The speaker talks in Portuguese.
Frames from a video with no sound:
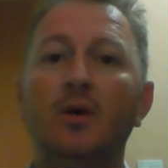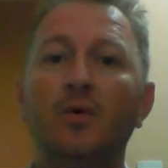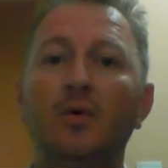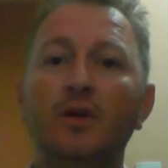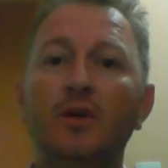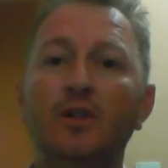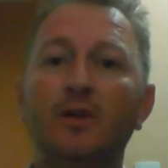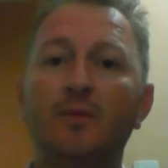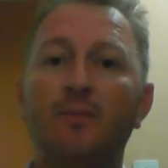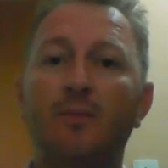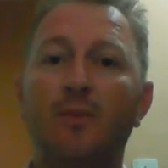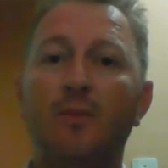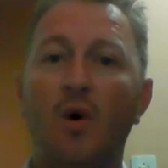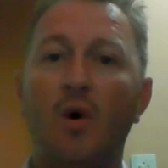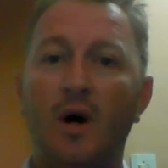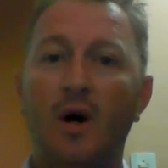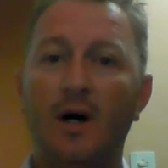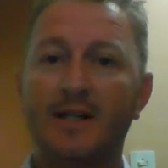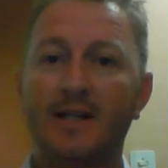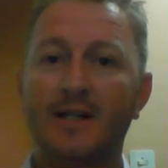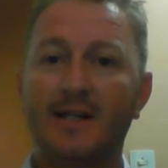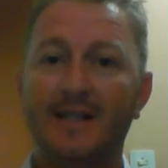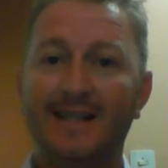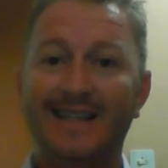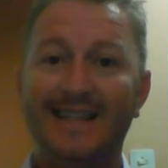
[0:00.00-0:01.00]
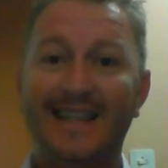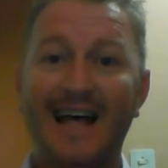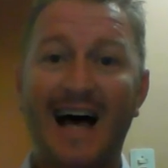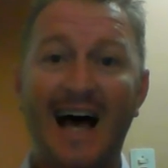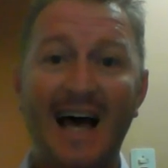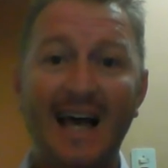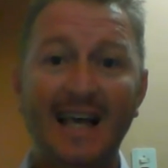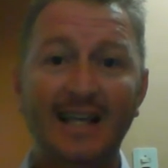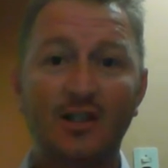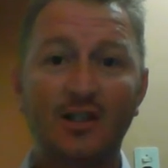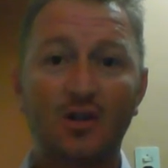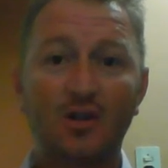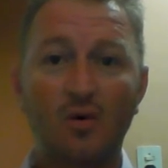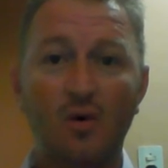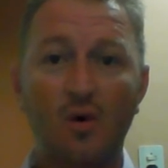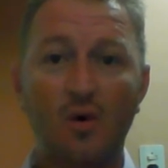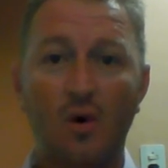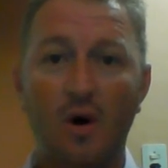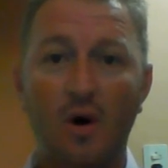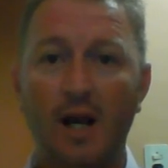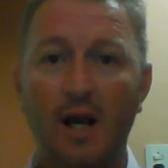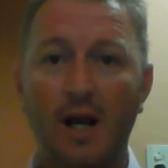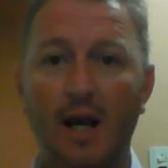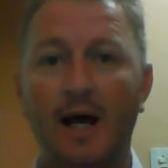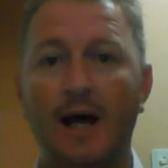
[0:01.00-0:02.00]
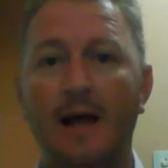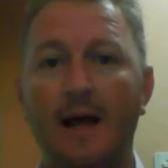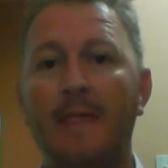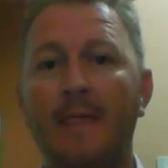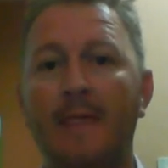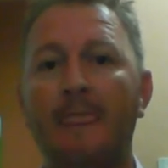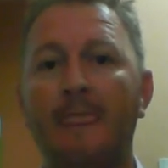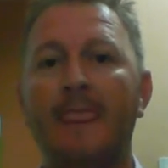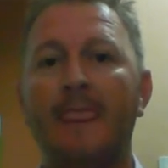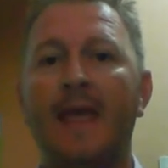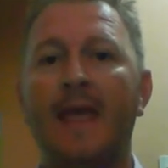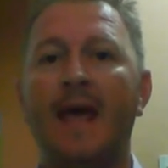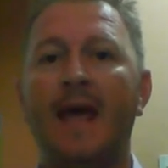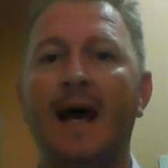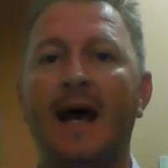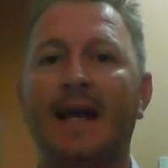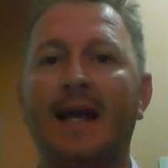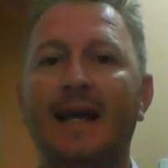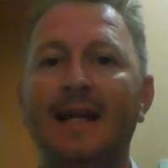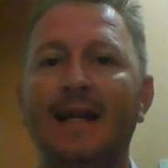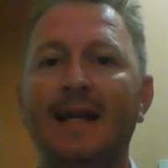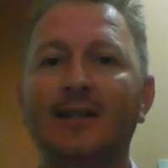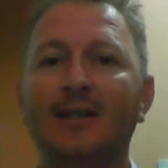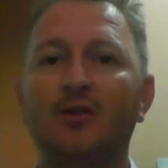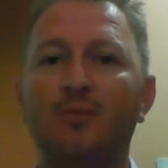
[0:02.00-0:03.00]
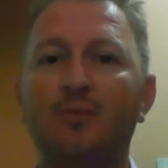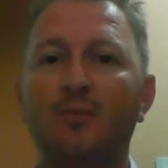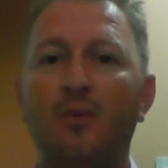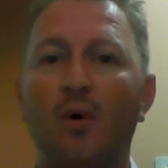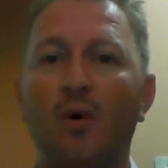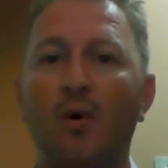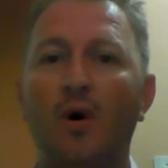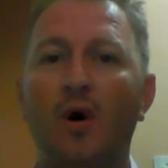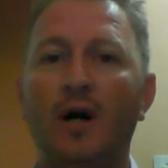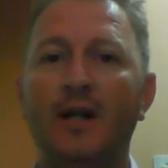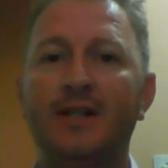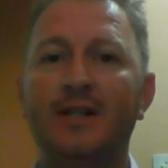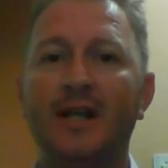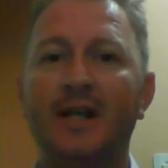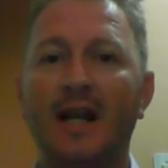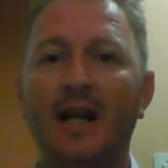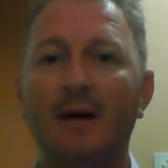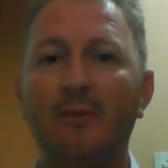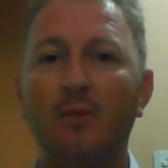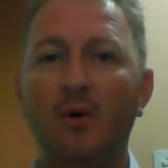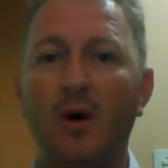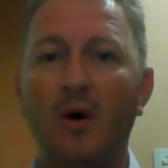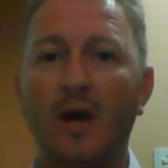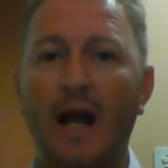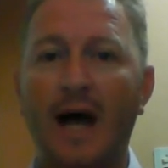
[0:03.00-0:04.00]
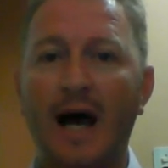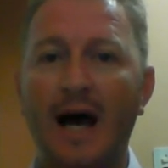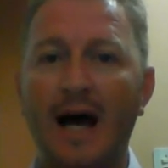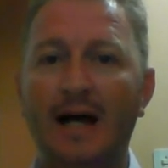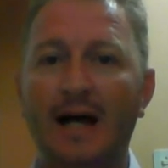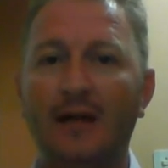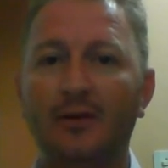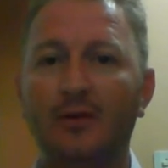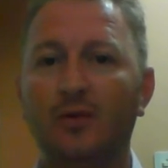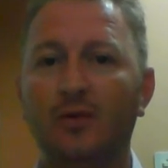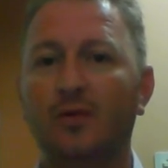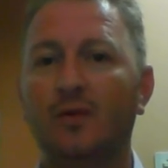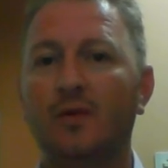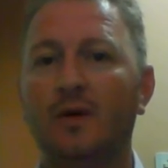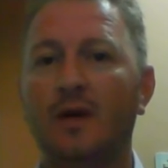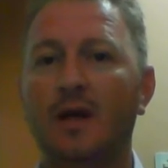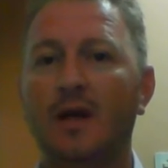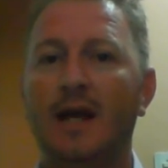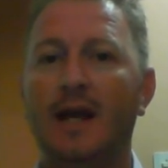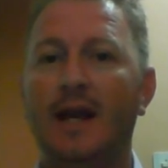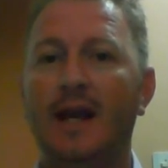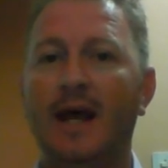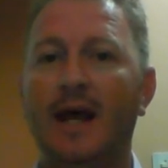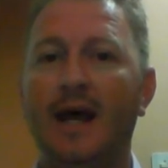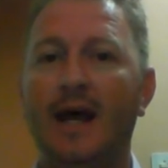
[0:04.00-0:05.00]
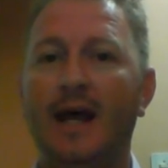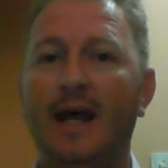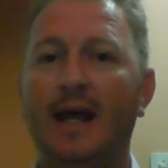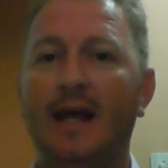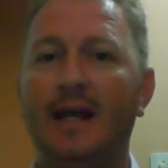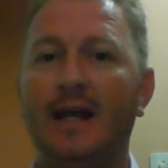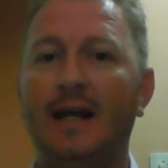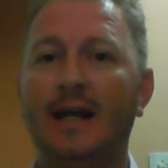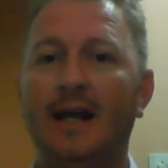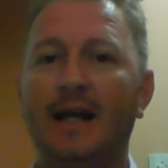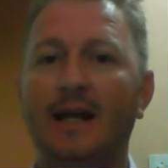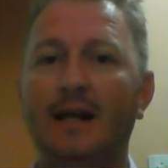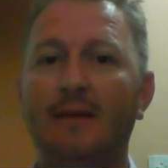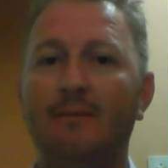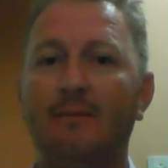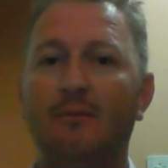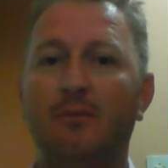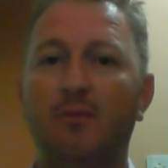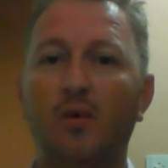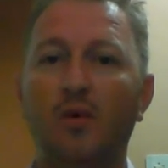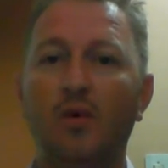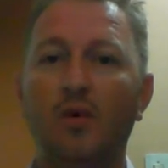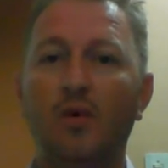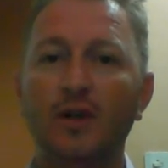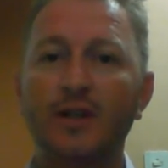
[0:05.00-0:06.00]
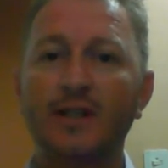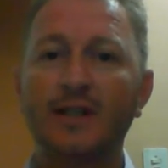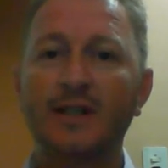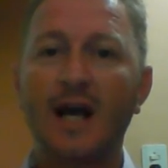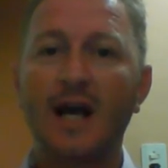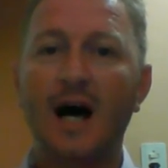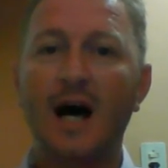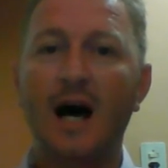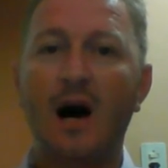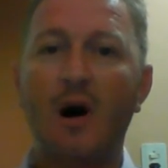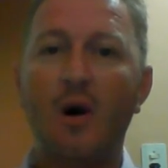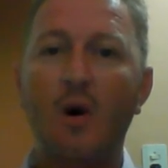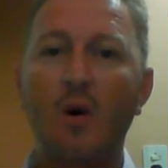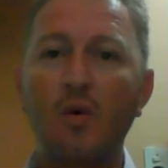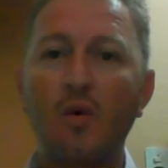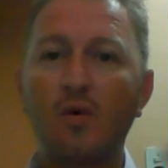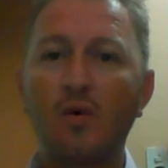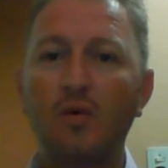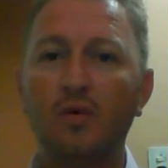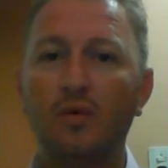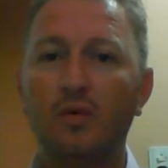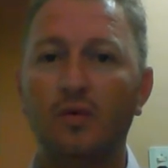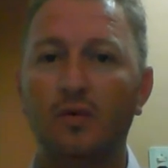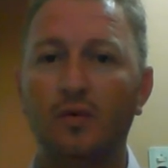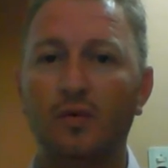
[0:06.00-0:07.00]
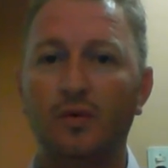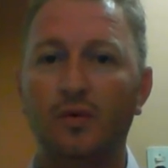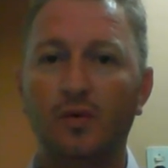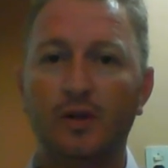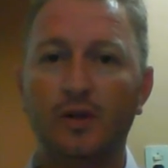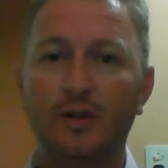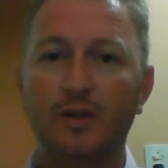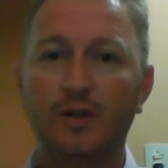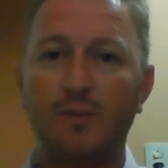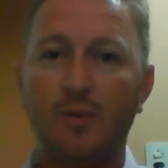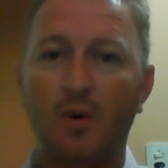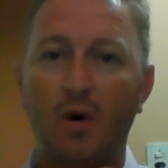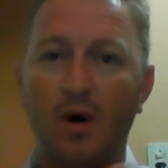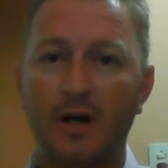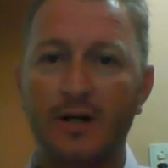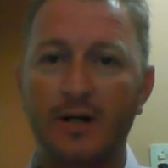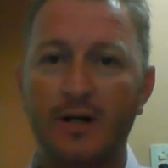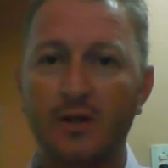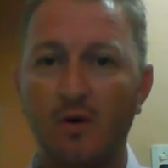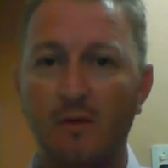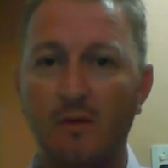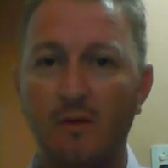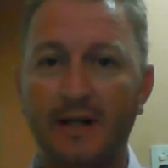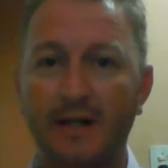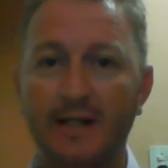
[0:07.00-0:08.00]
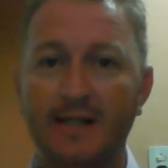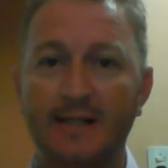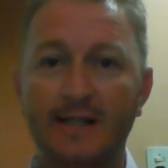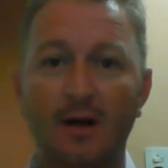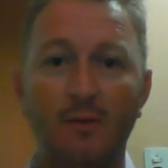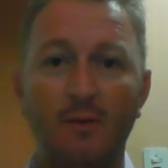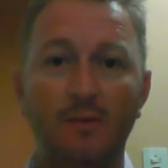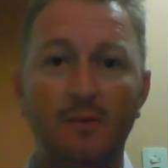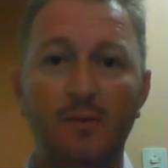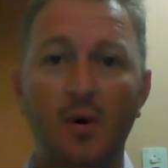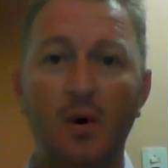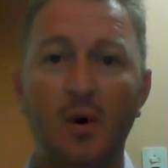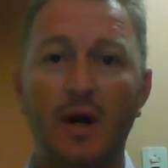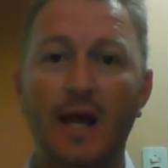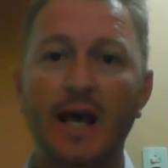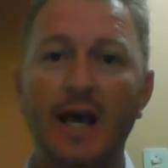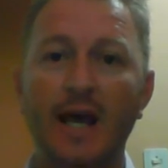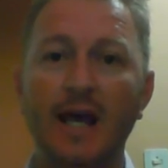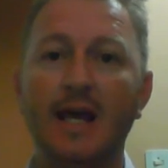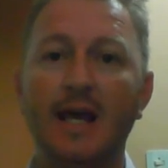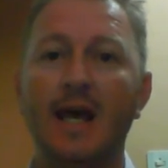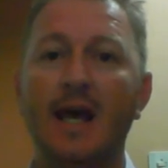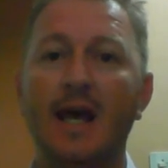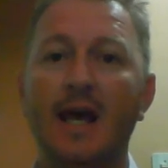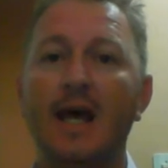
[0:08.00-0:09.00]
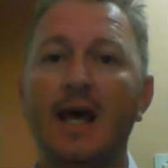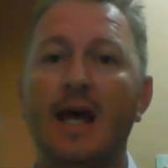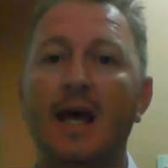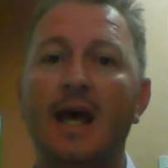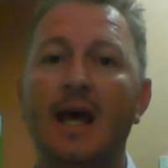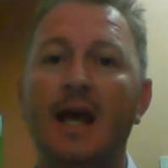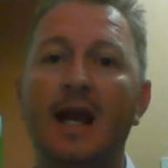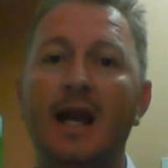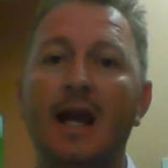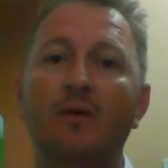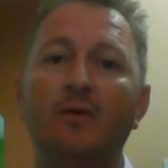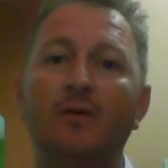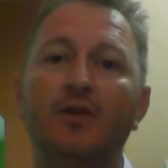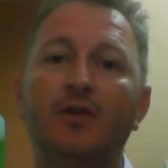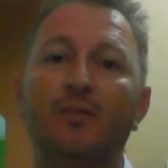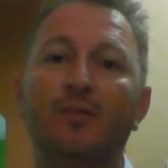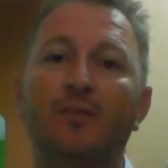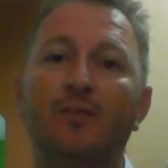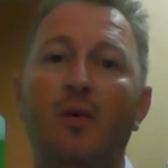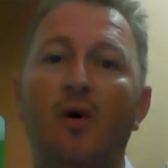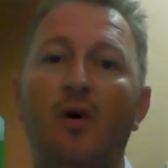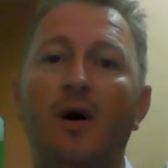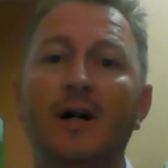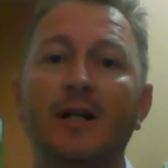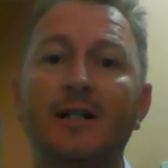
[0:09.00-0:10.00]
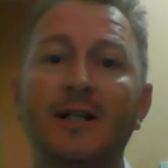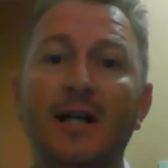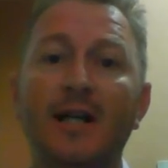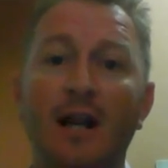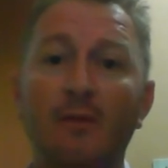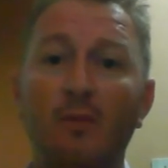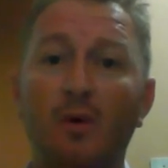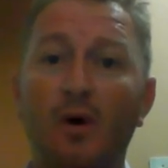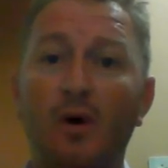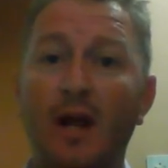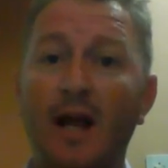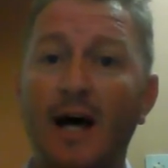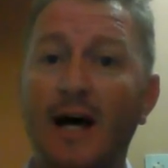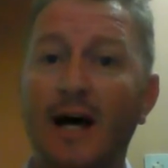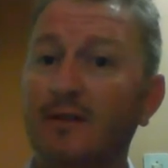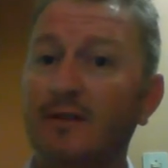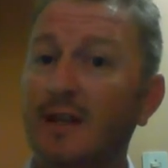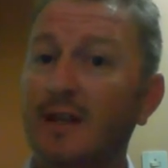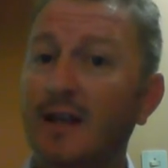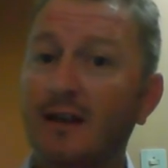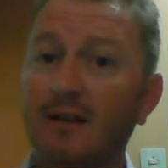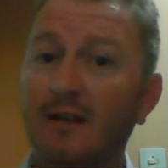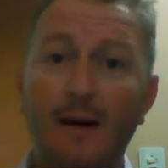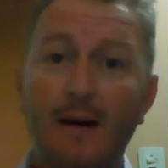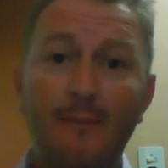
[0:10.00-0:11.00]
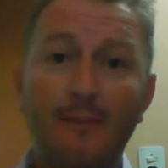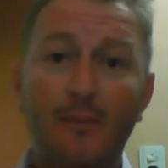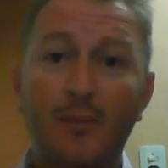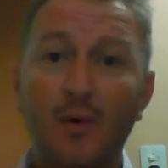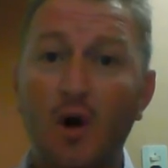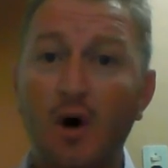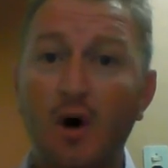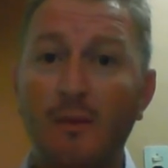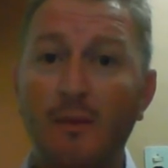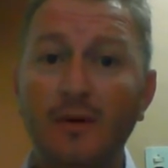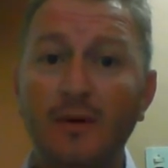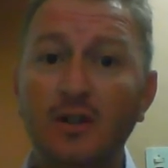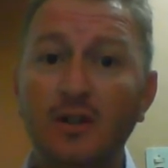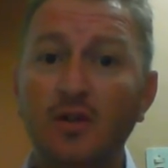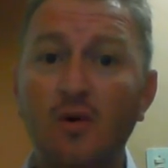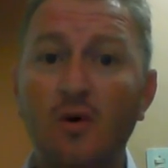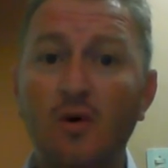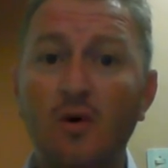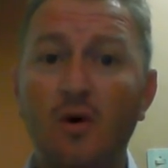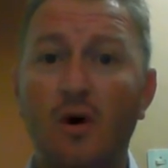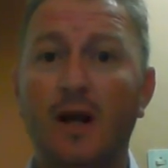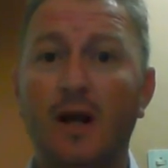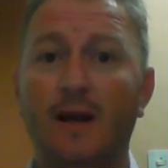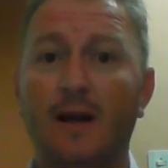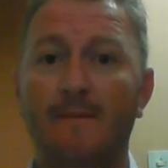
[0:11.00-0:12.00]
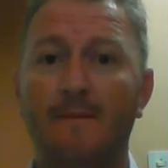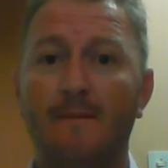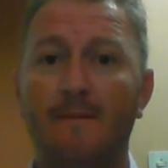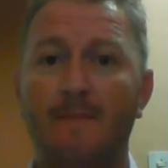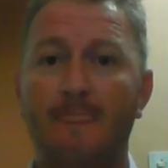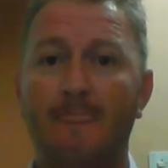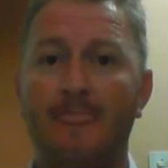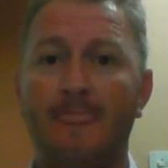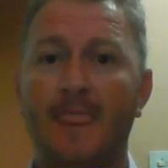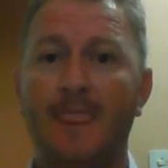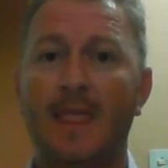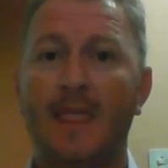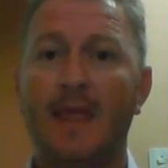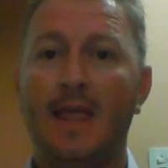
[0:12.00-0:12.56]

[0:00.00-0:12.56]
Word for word: E o esporte da escola é aquele esporte elaborado né? Ele, ele busca algo do esporte de competição, porém, ele é um esporte elaborado dentro da própria escola.